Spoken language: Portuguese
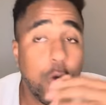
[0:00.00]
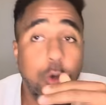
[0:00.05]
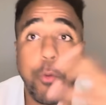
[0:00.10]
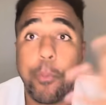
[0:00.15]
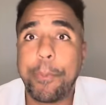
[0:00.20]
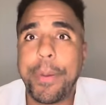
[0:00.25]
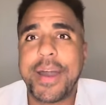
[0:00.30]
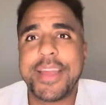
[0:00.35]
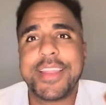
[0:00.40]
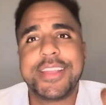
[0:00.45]
o
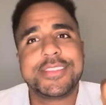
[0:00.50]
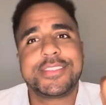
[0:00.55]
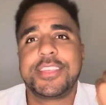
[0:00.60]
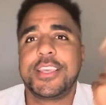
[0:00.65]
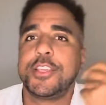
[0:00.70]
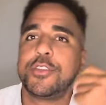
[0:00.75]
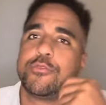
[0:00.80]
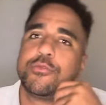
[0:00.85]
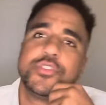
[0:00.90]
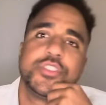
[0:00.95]

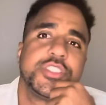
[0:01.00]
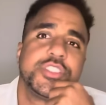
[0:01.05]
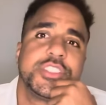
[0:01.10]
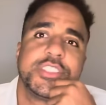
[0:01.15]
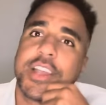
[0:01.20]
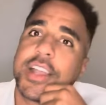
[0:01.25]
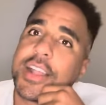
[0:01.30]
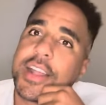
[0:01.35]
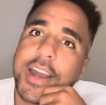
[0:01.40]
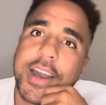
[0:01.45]
parecer um
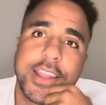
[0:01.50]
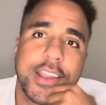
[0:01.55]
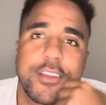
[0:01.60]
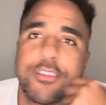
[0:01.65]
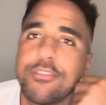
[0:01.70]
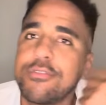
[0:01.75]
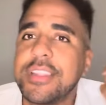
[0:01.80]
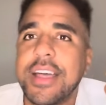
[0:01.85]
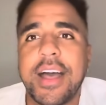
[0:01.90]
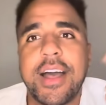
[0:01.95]
dia, cara.
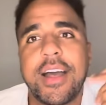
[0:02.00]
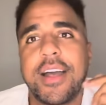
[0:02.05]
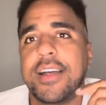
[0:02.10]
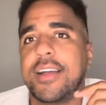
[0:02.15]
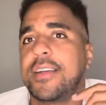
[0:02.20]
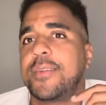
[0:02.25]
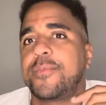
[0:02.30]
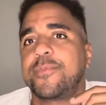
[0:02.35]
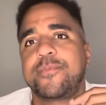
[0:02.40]
Não dá.